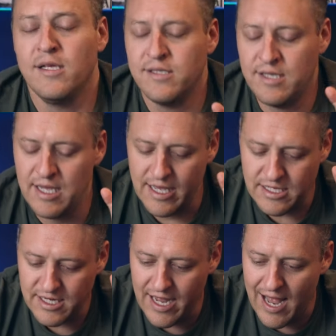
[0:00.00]
Sí,
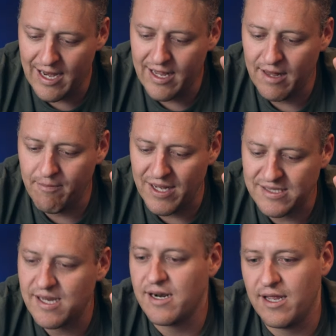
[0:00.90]
es real que
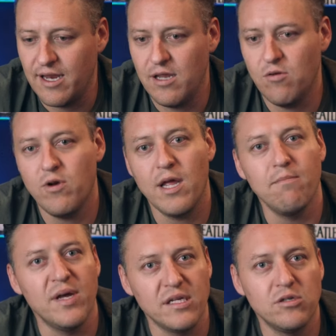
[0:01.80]
vas a requerir una
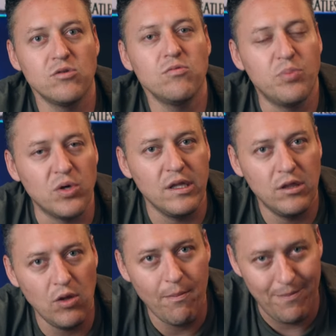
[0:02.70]
inversión un poquito